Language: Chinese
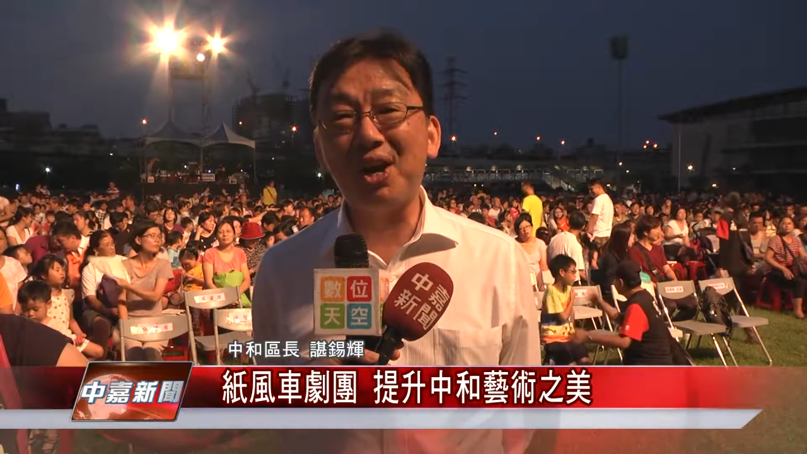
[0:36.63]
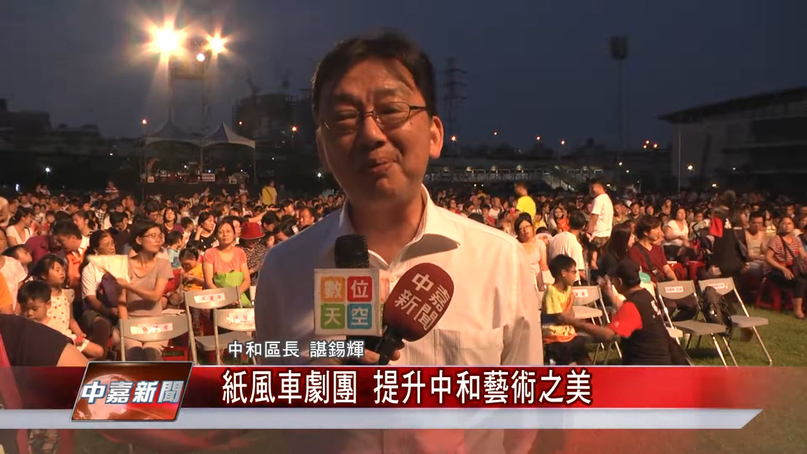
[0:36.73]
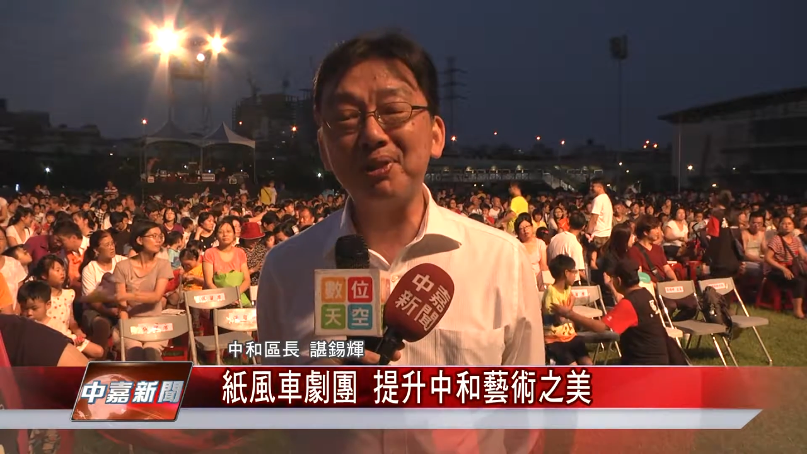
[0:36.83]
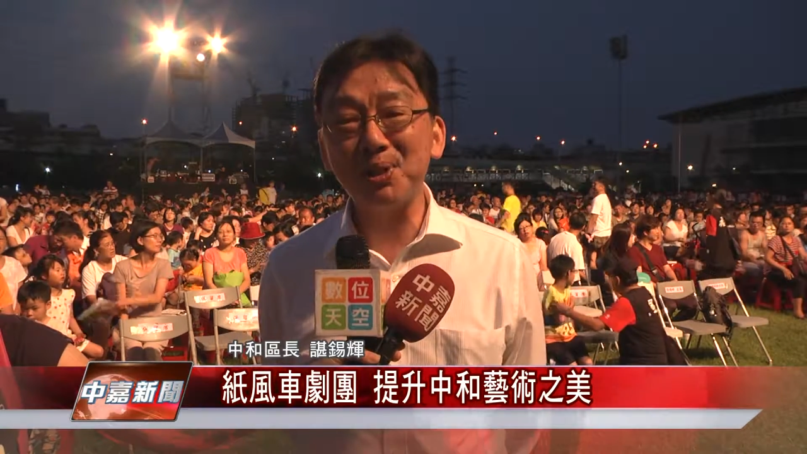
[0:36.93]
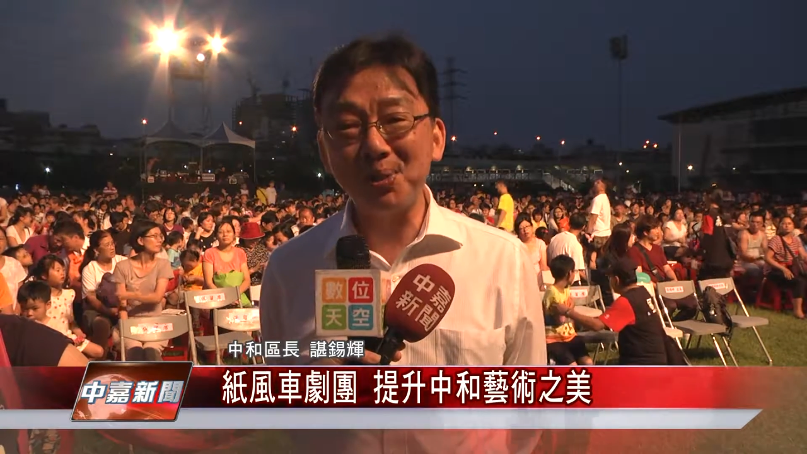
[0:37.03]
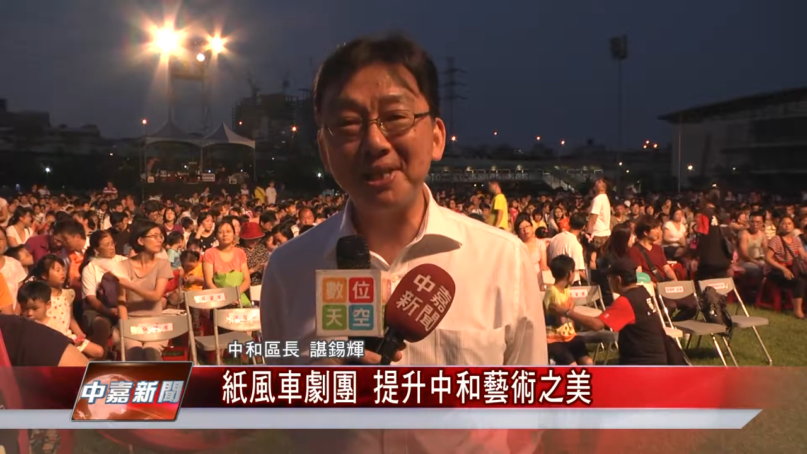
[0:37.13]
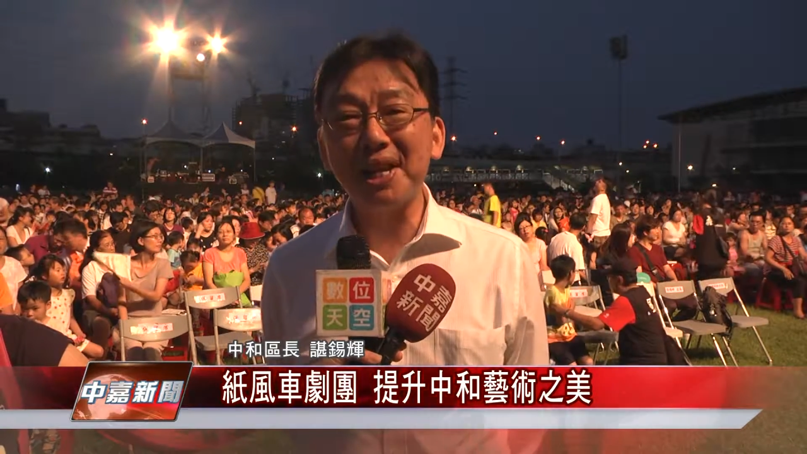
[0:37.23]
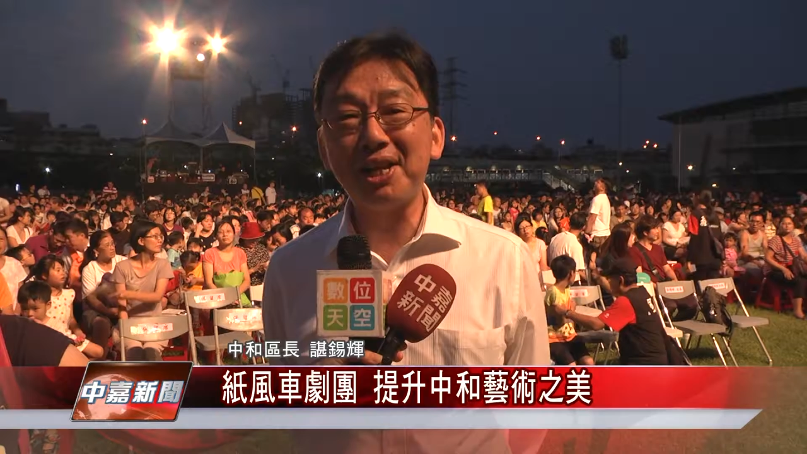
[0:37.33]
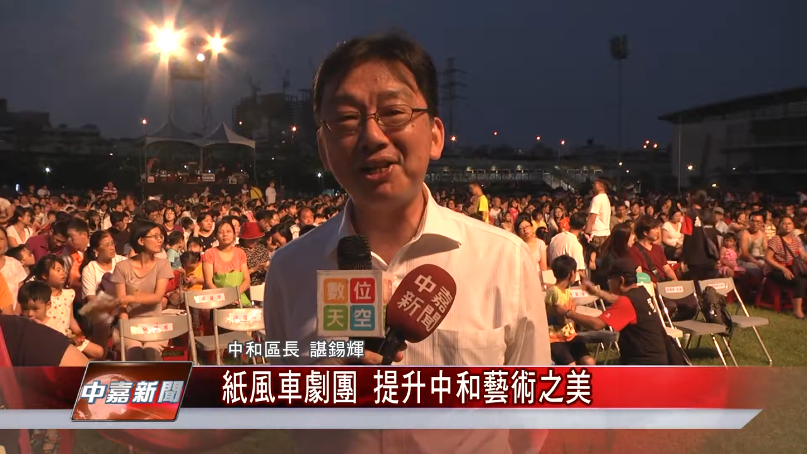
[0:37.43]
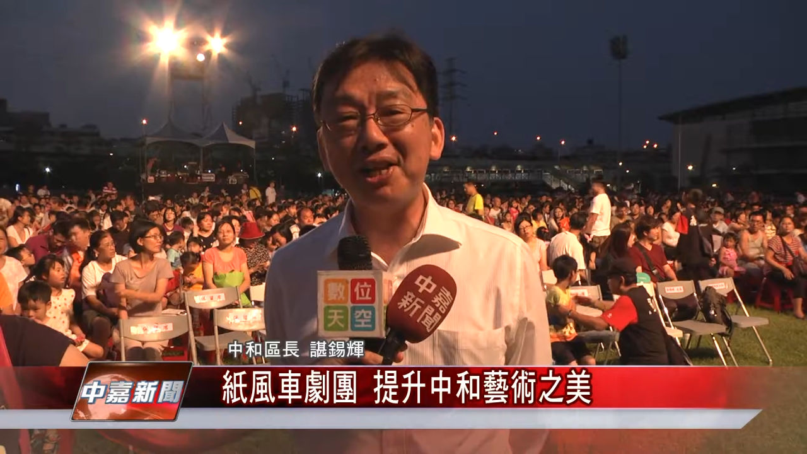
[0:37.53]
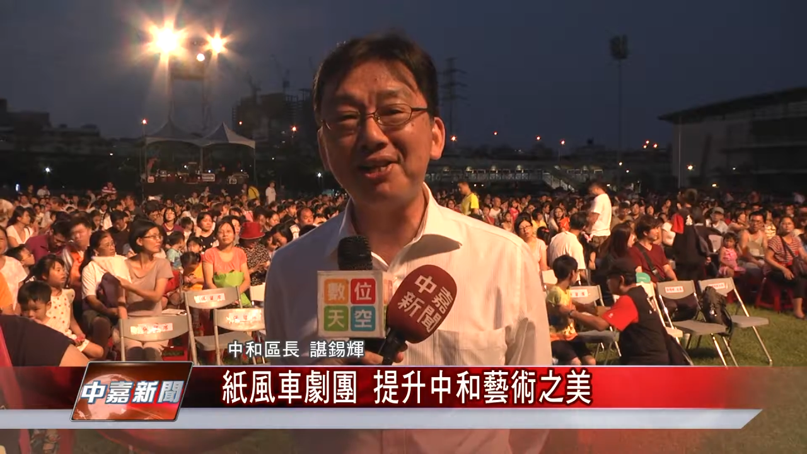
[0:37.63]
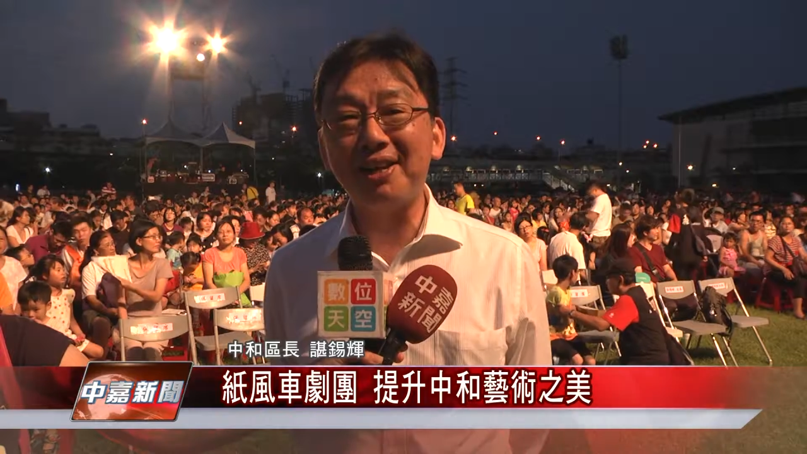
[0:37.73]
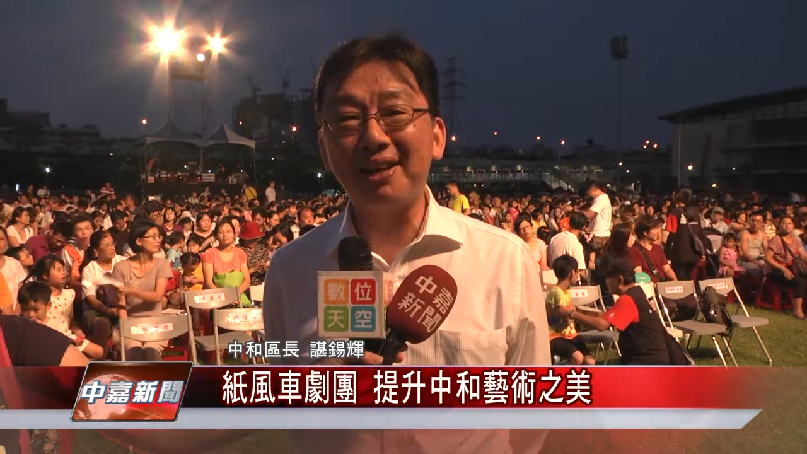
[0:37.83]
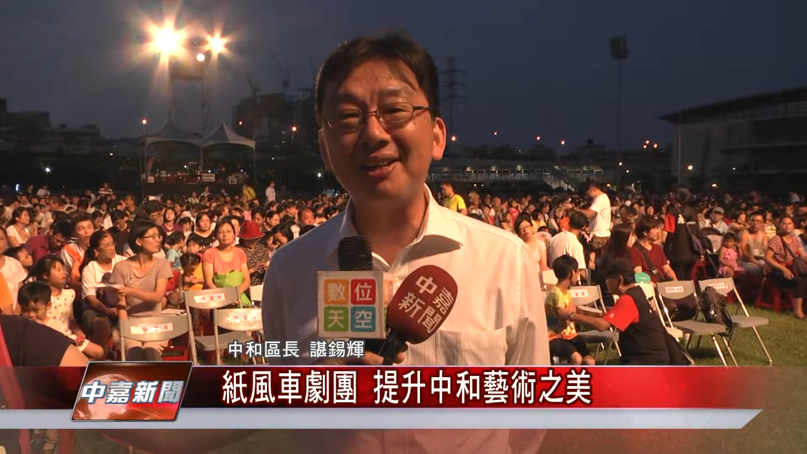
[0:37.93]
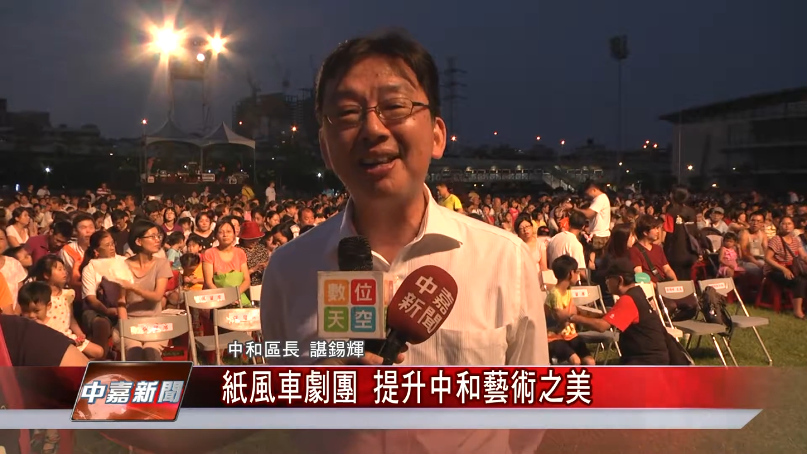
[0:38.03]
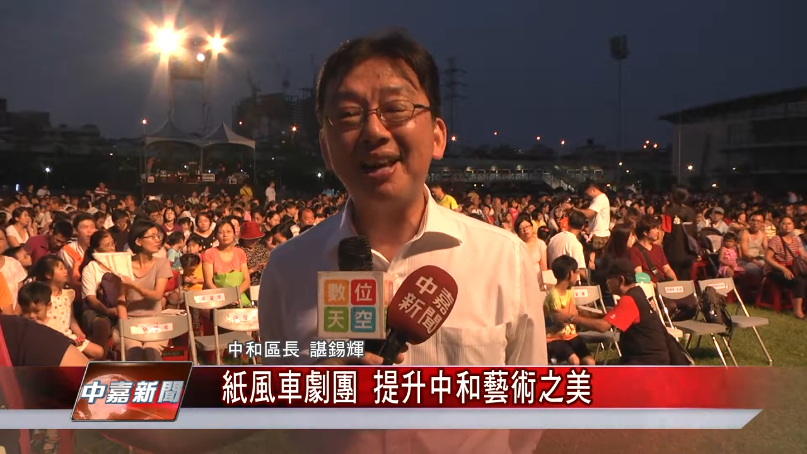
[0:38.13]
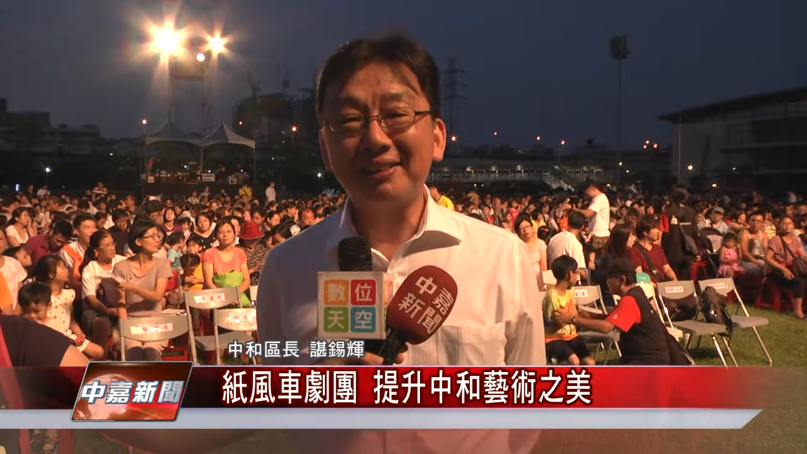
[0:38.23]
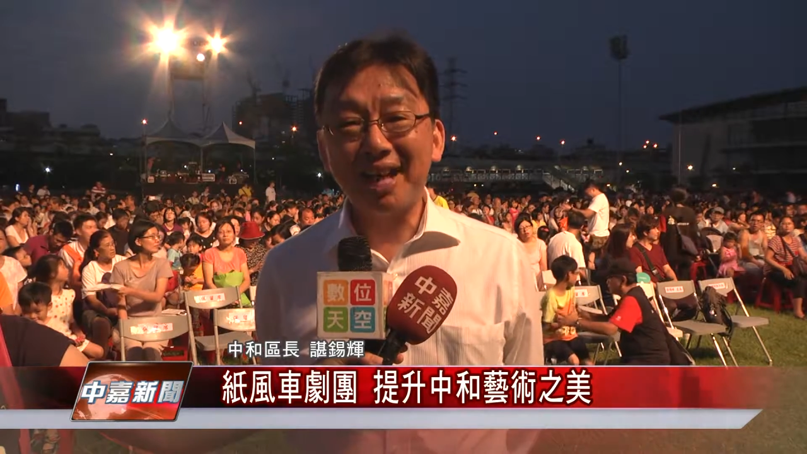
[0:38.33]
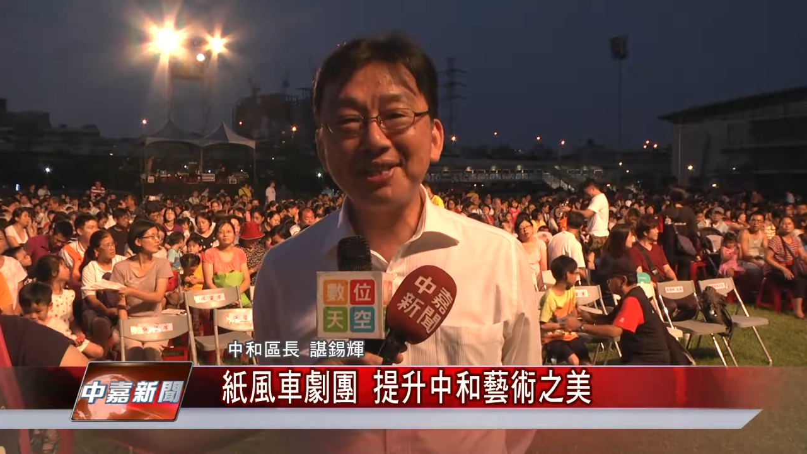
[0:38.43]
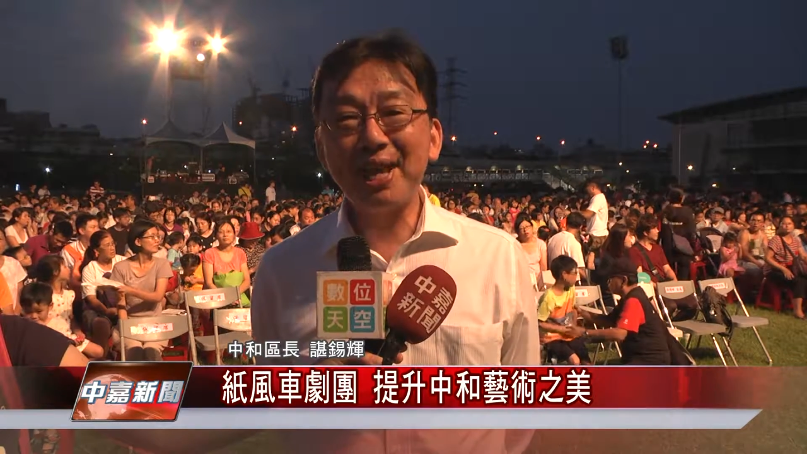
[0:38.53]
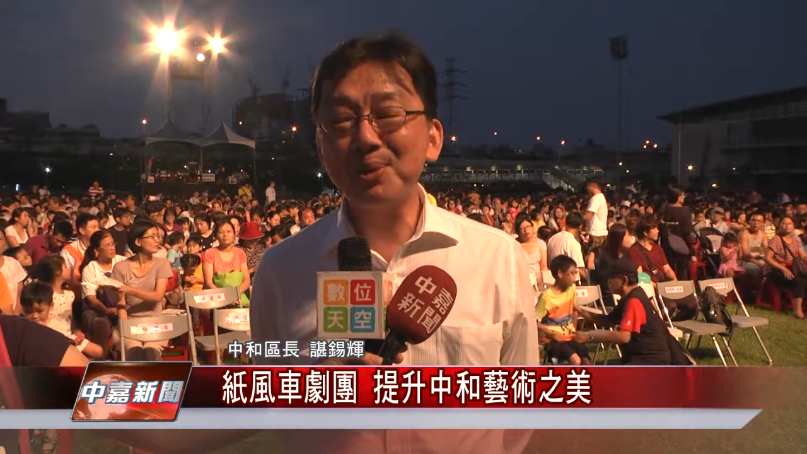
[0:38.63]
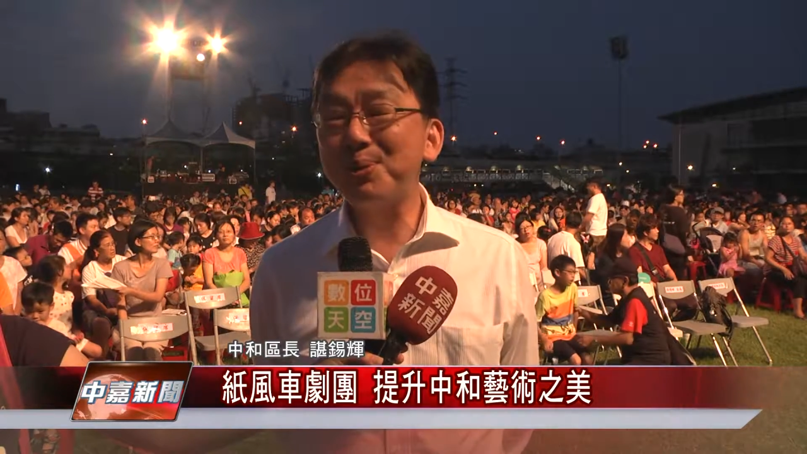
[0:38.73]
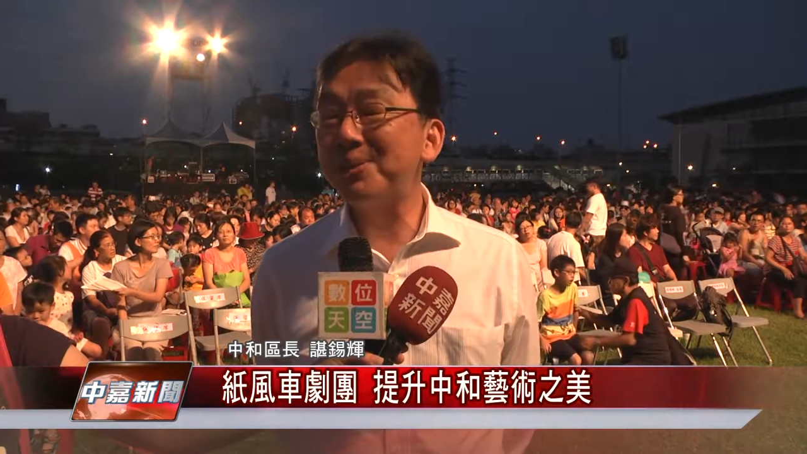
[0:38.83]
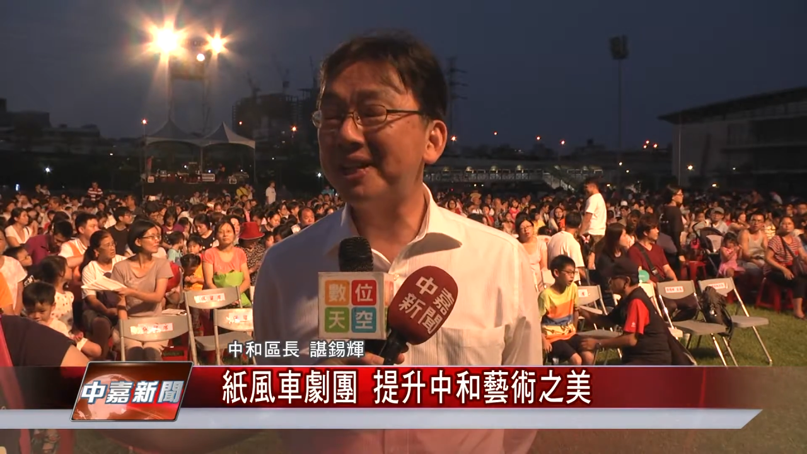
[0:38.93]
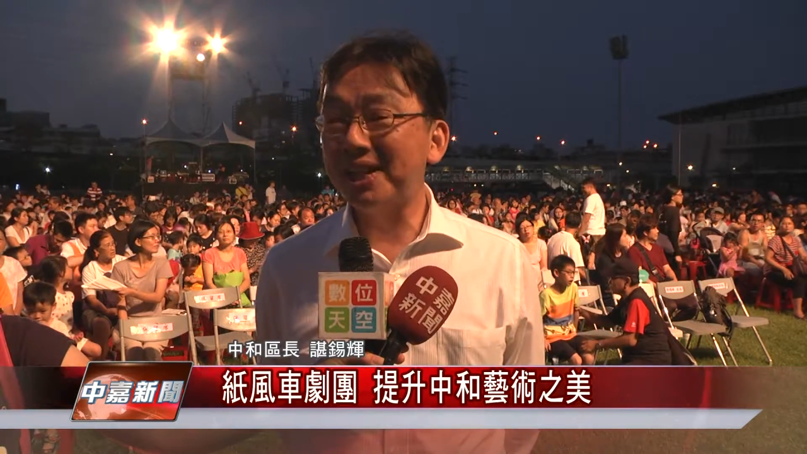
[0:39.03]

我们综合在业界界呢，他赞助这